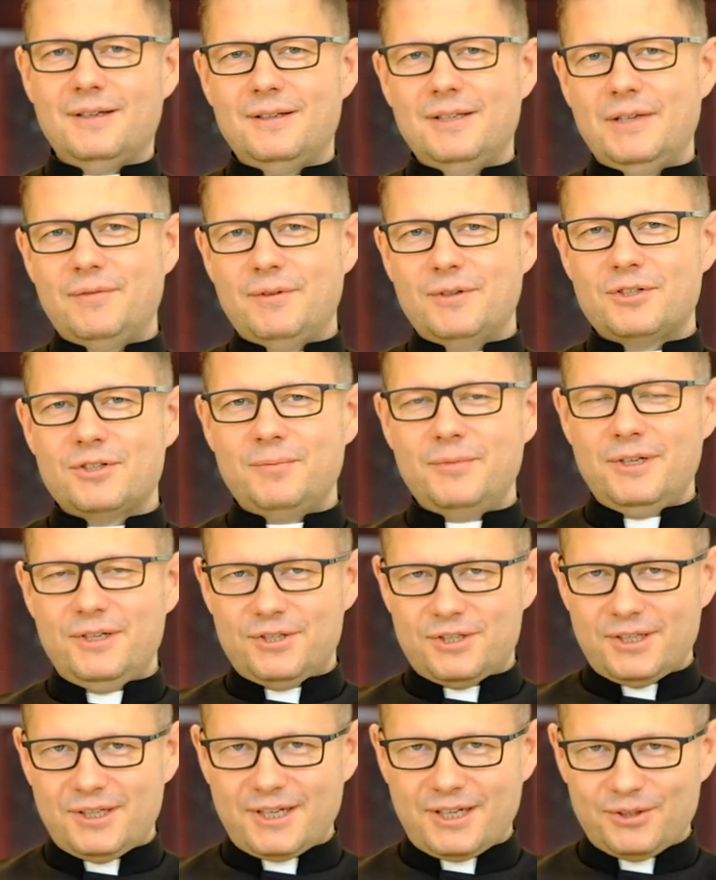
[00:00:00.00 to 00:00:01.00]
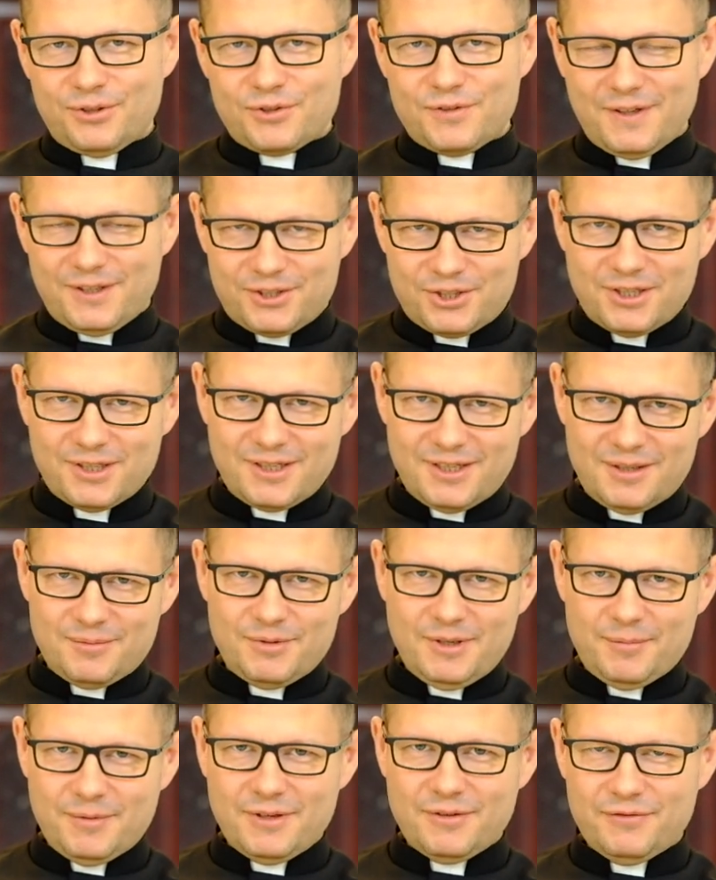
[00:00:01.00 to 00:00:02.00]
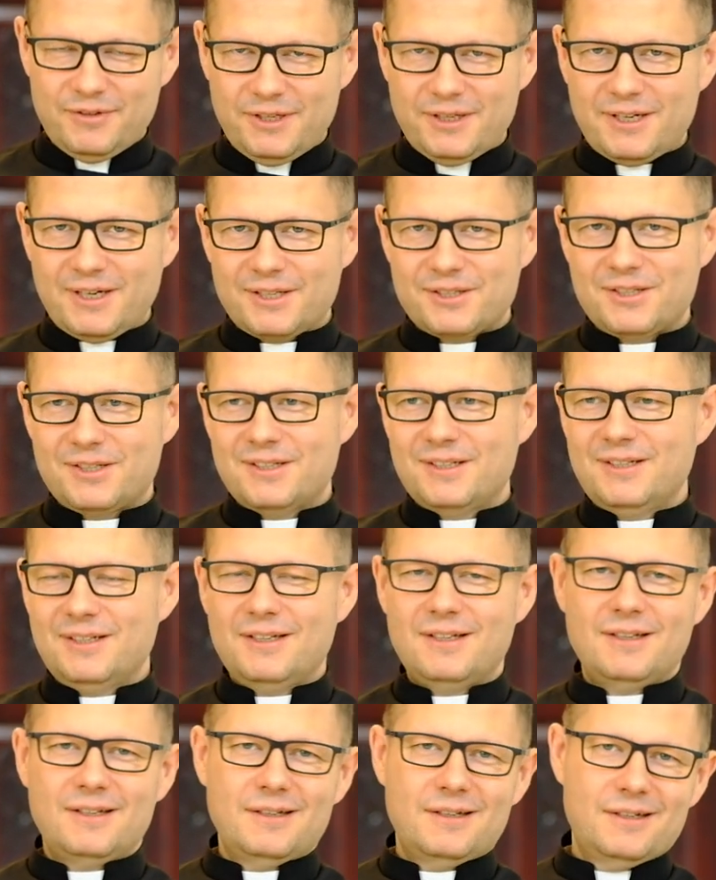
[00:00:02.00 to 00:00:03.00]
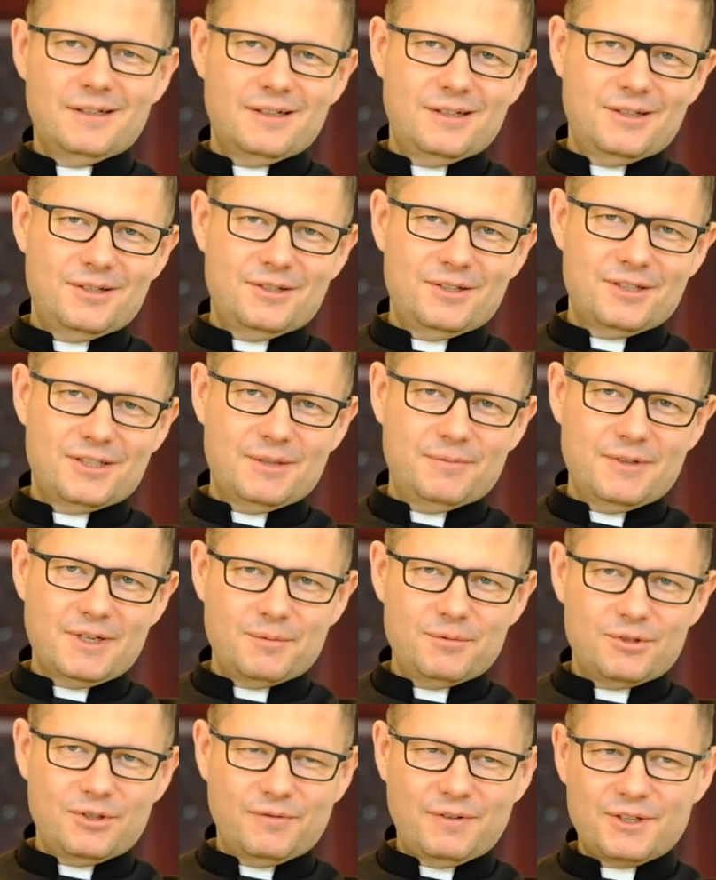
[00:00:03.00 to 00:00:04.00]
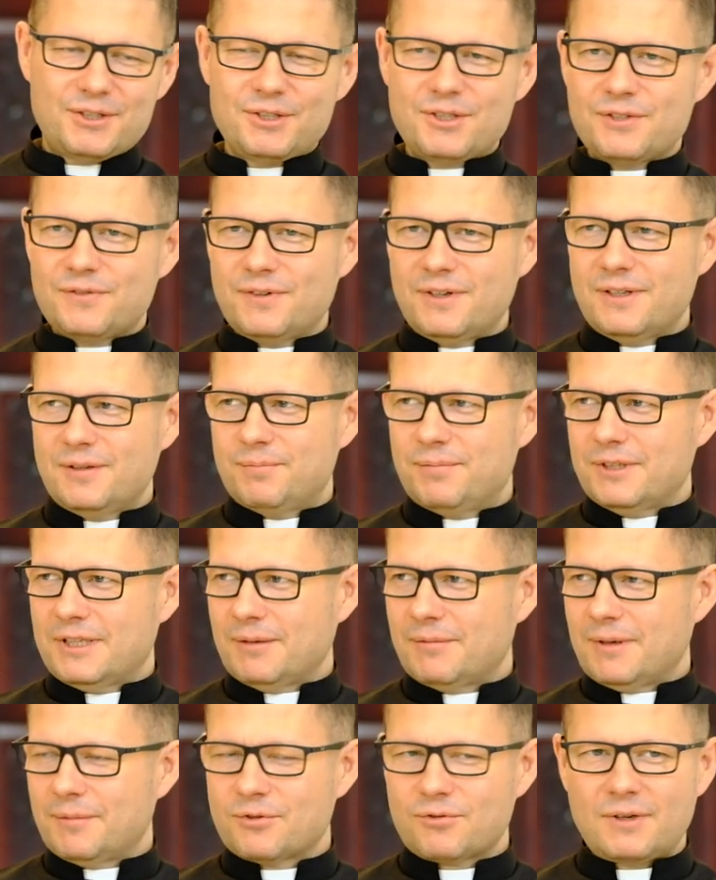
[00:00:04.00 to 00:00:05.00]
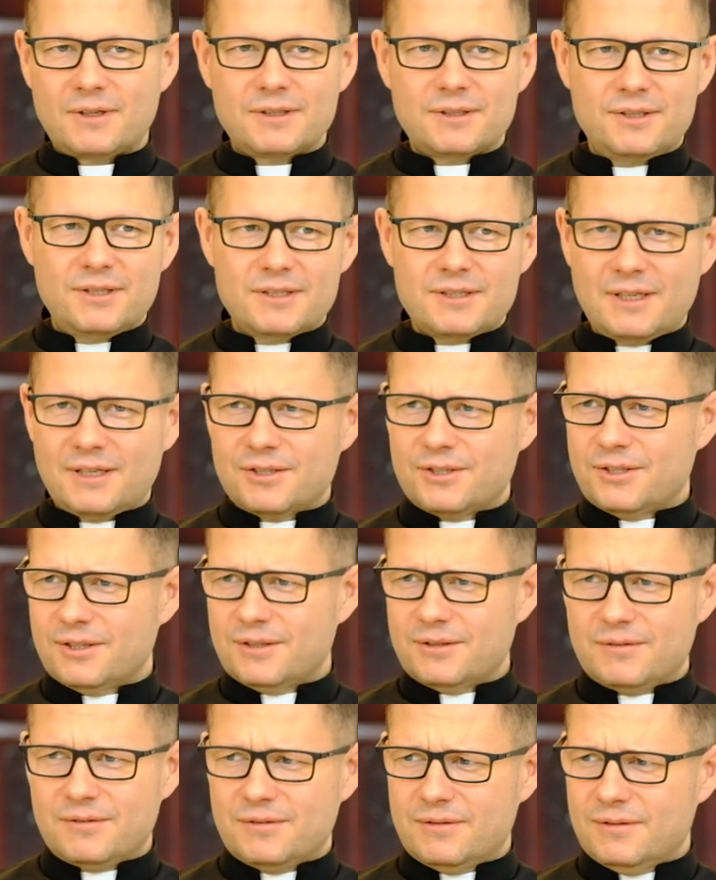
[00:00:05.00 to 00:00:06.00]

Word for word: Nie wiem, czy mieliście takie doświadczenie, bo ja miałem wiele razy, że jestem w jakimś towarzystwie i pytam na przykład, gdzie jest Andrzej?